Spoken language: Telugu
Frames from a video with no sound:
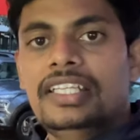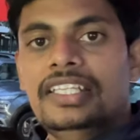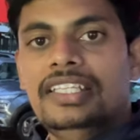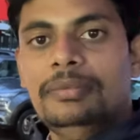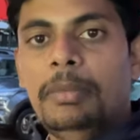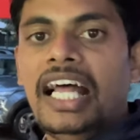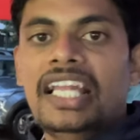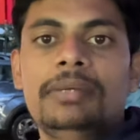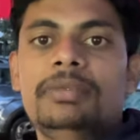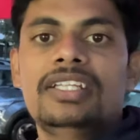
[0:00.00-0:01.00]
అది
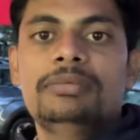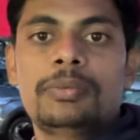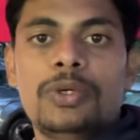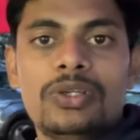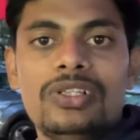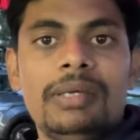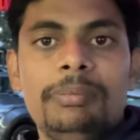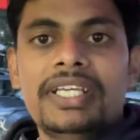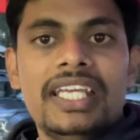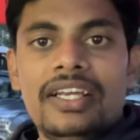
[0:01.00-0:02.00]
మాదేం లేదు మేము గొడుగులు తప్ప
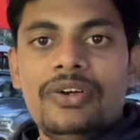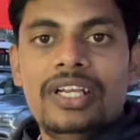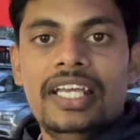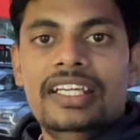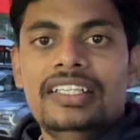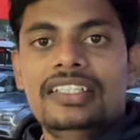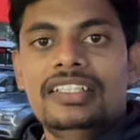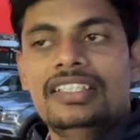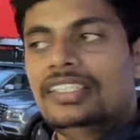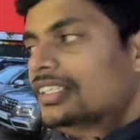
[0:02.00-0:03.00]
ఇంకేం కొనలే
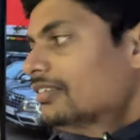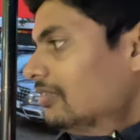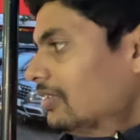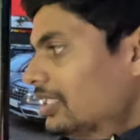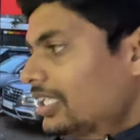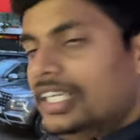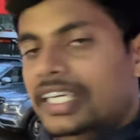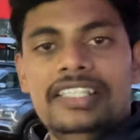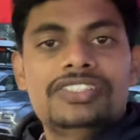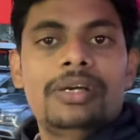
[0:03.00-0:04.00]
ఇంకా
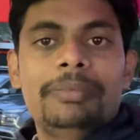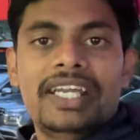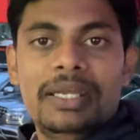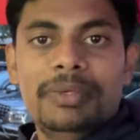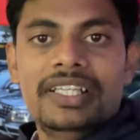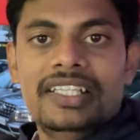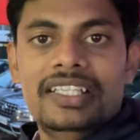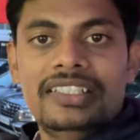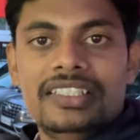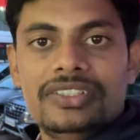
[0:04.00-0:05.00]
లేడీస్ షాపింగ్ అయిపోయింది
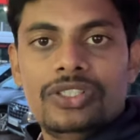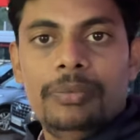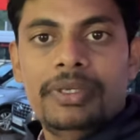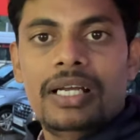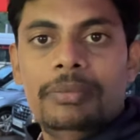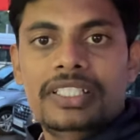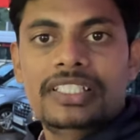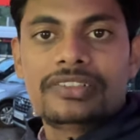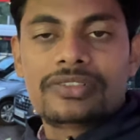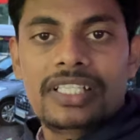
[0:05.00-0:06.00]
ఈ షాపింగ్ కంప్లీట్
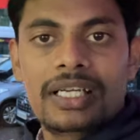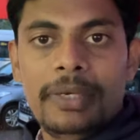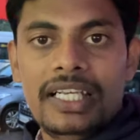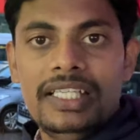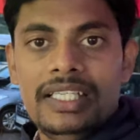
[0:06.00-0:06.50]
చేసుకొని ఇంకా మళ్ళీ